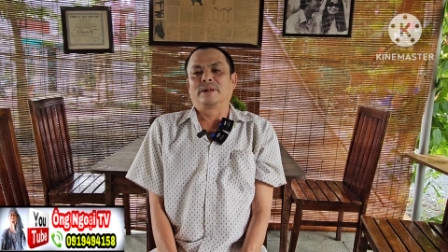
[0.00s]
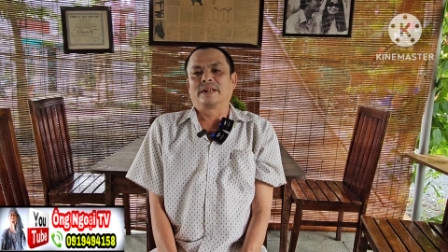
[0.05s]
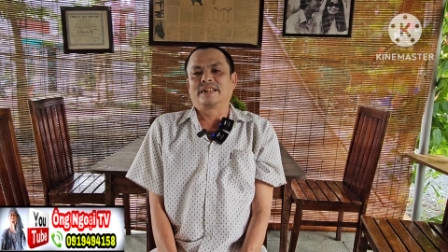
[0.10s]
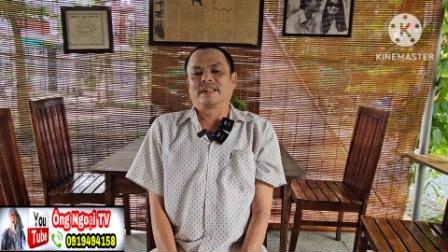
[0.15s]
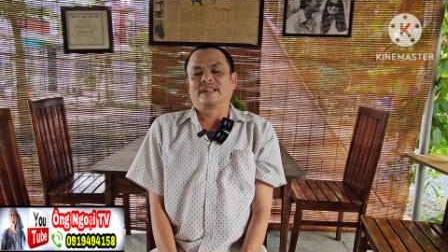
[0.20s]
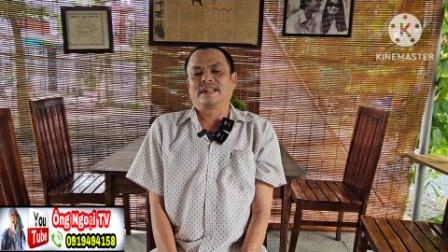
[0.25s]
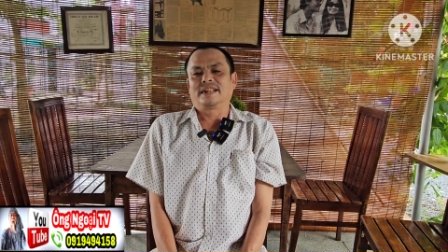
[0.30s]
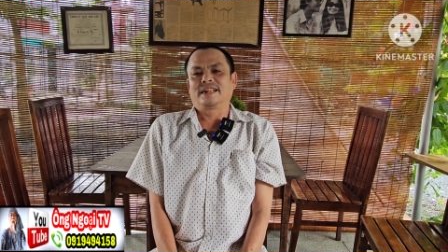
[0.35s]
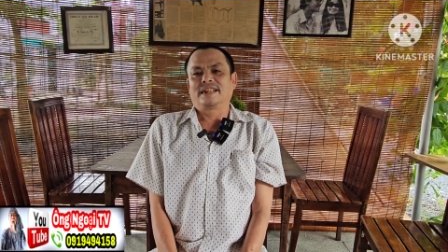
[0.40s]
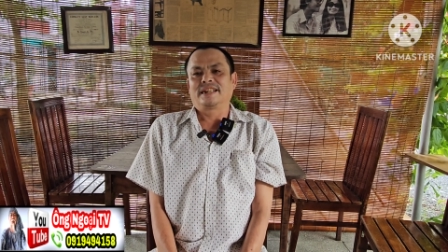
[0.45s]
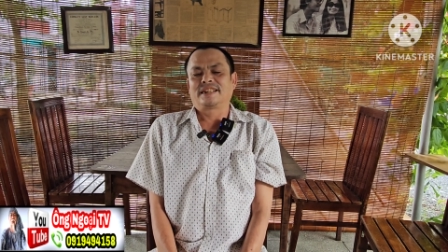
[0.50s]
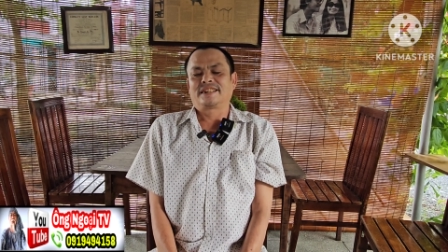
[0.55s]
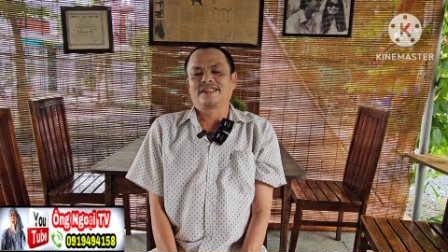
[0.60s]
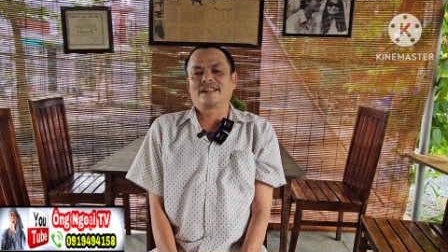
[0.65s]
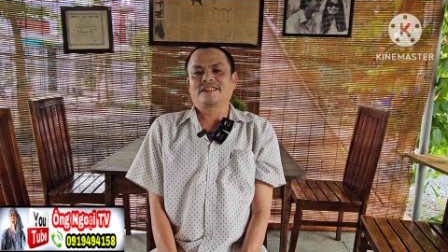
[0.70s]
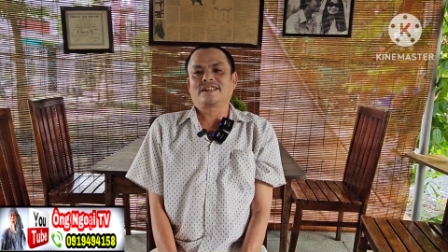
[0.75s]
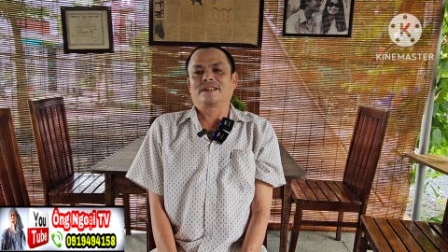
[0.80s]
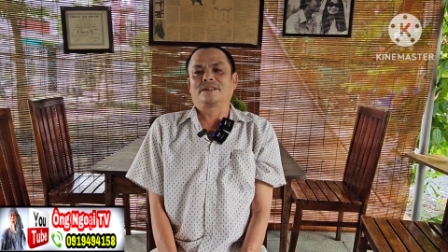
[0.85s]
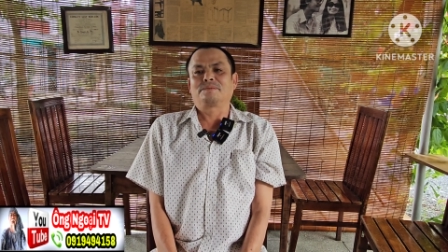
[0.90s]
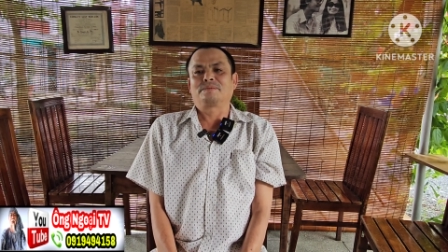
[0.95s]
mình
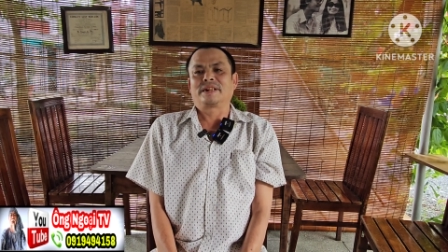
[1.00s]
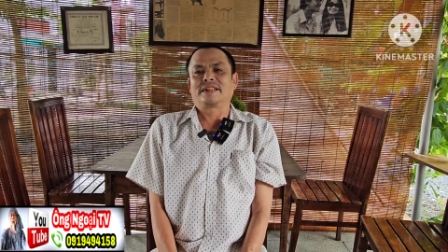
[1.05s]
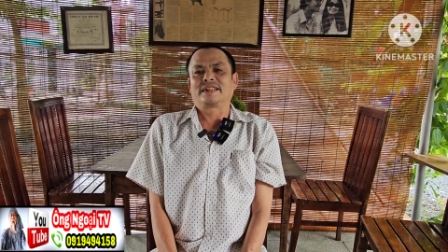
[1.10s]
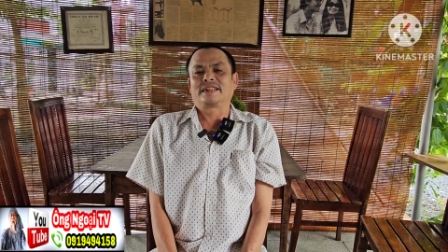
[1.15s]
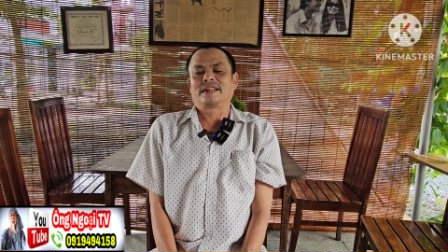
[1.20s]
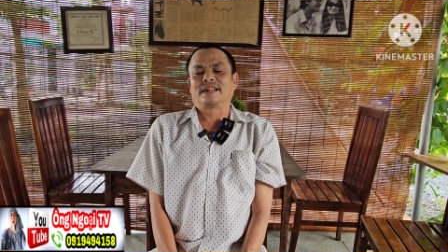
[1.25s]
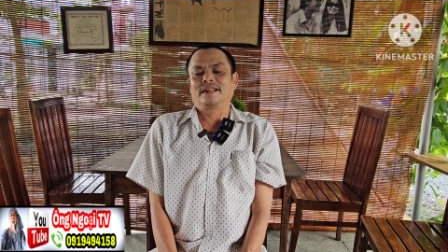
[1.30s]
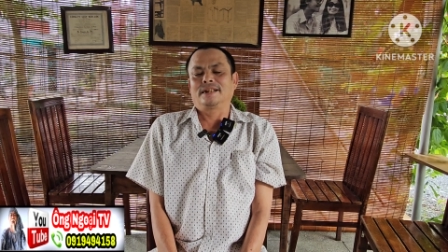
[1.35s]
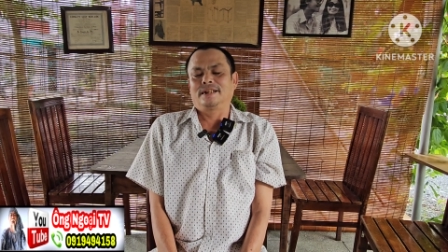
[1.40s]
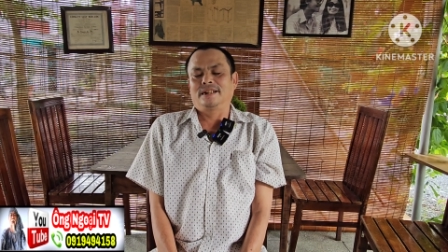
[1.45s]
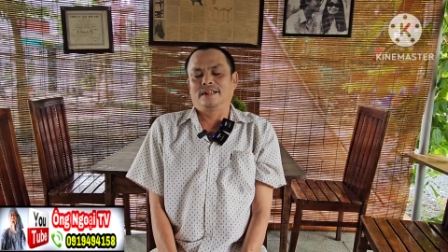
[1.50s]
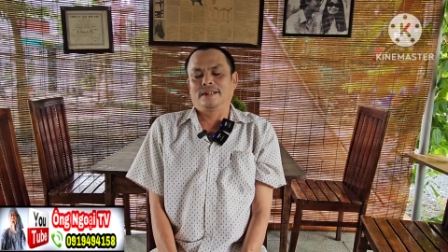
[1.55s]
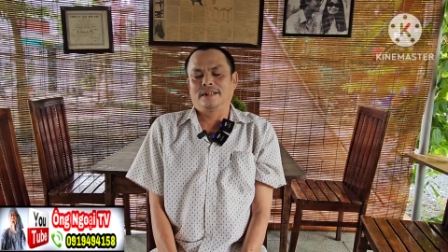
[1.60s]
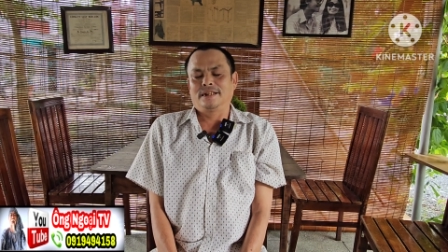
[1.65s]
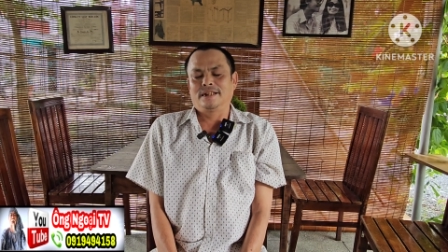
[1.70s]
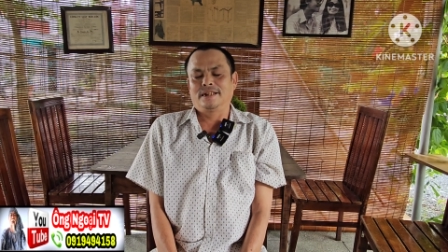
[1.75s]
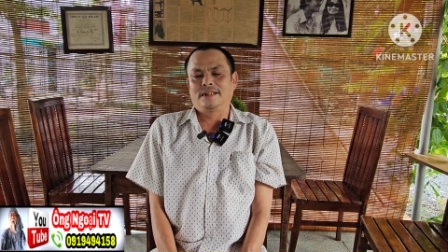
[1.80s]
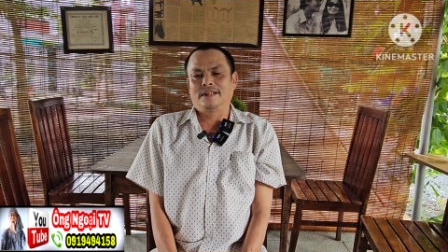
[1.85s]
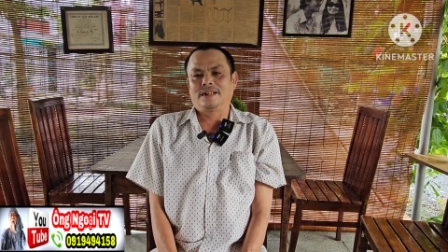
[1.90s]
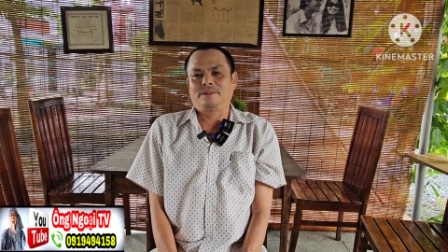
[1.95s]
trước thì mình
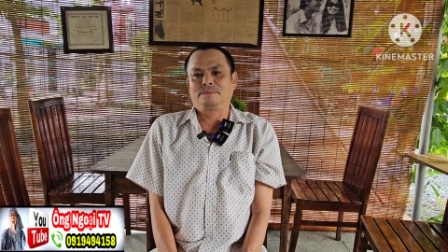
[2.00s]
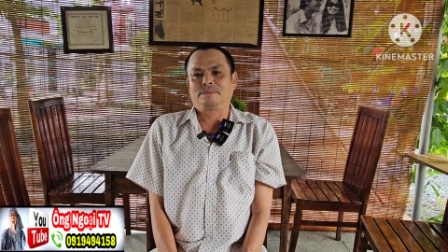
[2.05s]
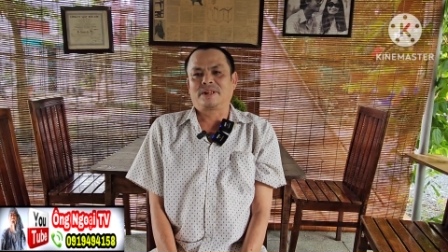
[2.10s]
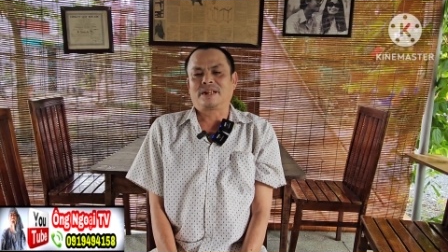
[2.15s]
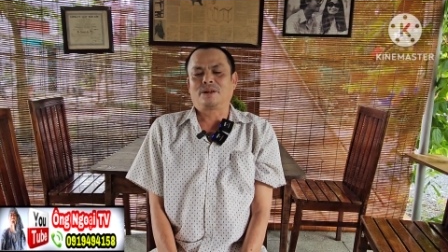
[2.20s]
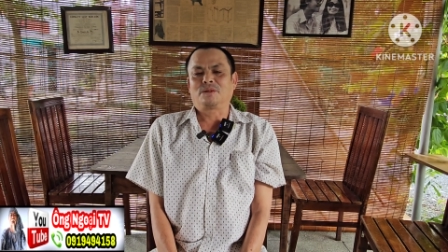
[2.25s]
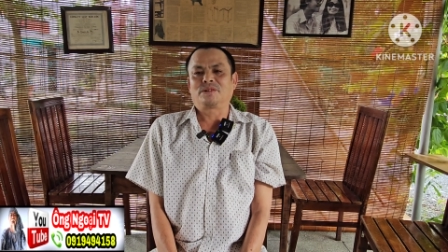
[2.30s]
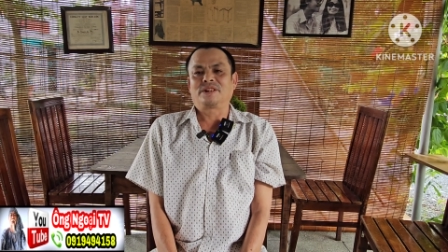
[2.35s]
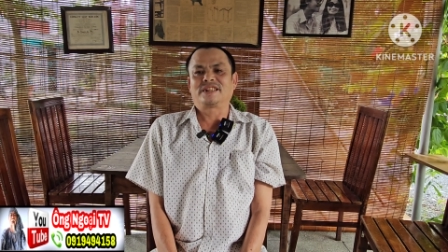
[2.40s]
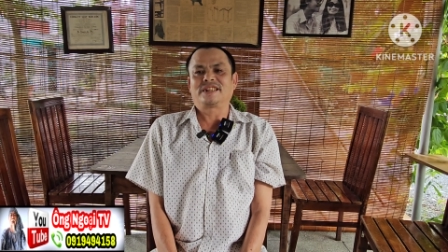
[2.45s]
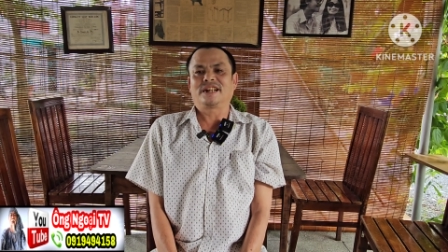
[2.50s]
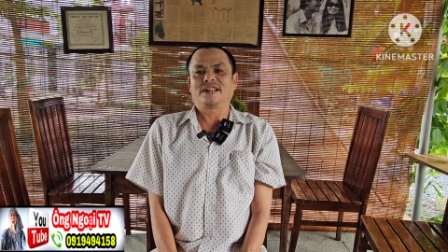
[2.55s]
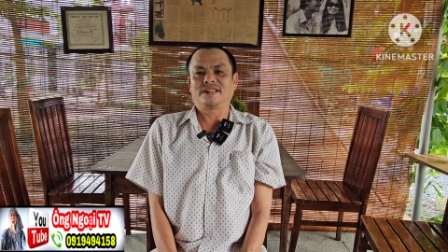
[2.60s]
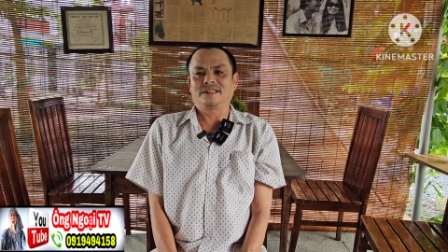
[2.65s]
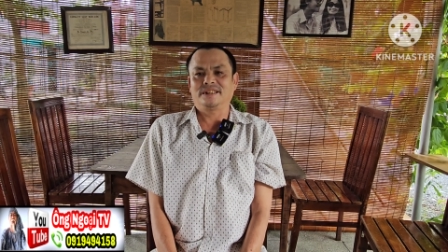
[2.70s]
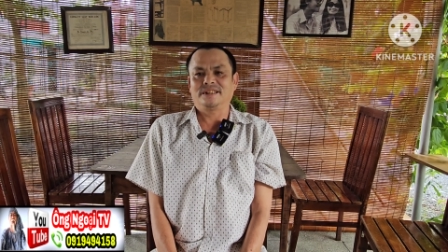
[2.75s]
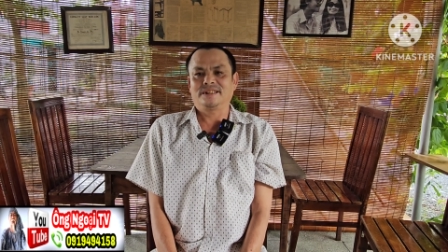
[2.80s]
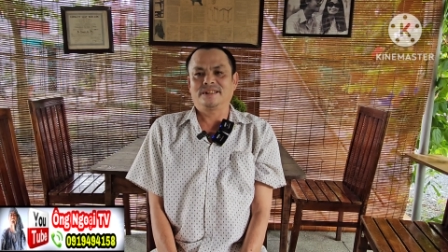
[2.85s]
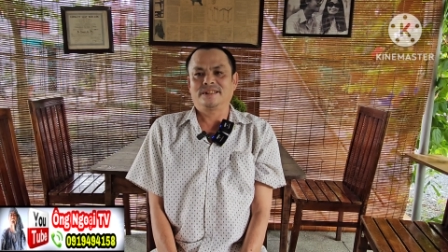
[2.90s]
là làm thầu xây dựng